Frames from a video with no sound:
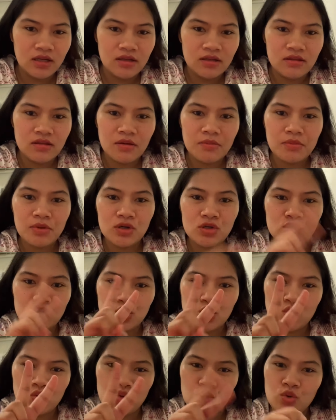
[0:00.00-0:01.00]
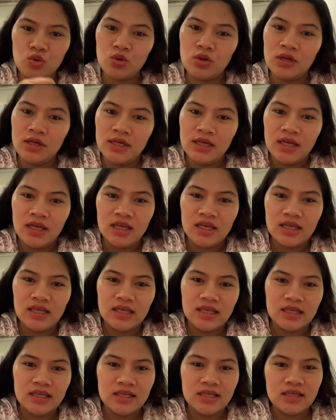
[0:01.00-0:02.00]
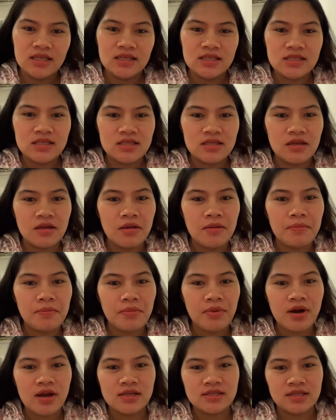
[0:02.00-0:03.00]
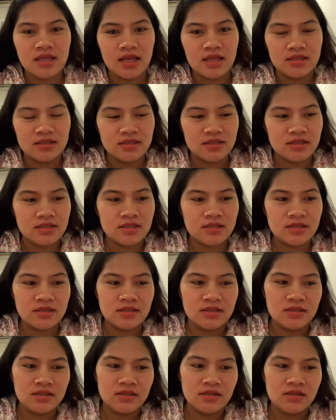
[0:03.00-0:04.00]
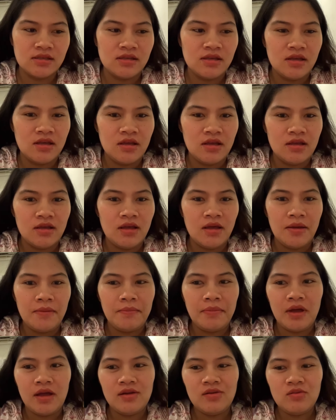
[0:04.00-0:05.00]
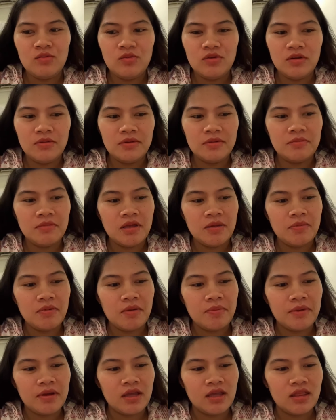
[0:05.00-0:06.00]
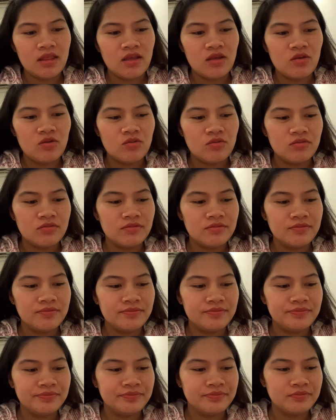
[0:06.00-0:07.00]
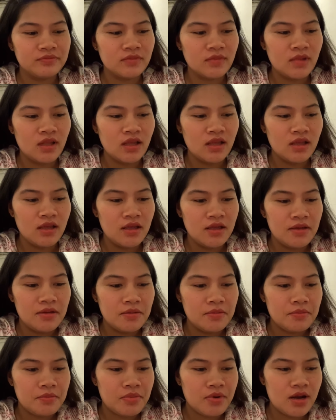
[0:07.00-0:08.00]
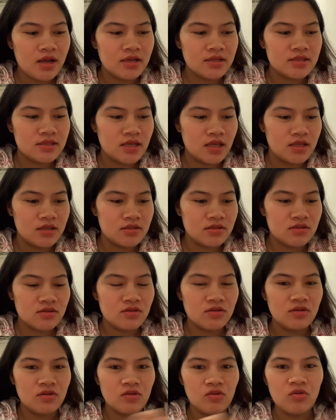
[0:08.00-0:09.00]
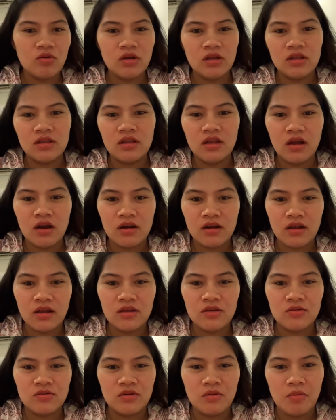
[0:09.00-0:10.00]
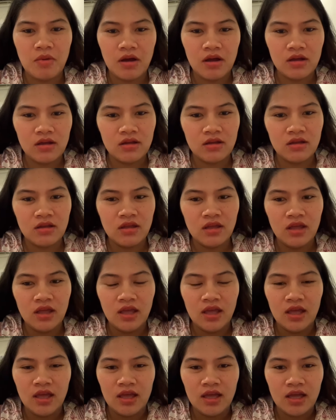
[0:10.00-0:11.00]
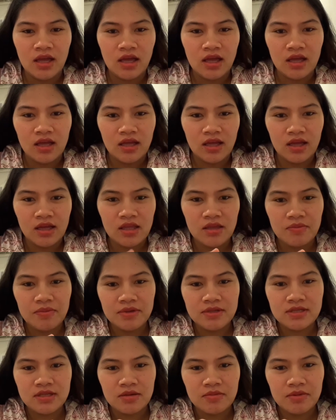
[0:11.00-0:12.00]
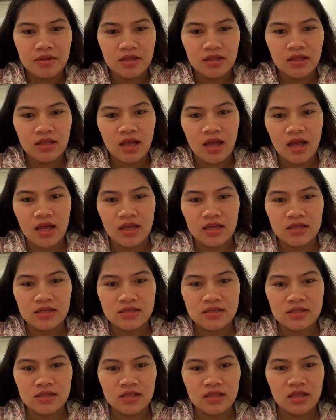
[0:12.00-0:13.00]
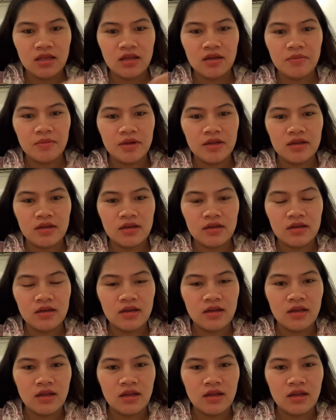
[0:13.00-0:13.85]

Number two is presence. Paano mo naman maipapakita yung presence kung LDR kayo, di ba? Ang ibig sabihin guys, hindi naman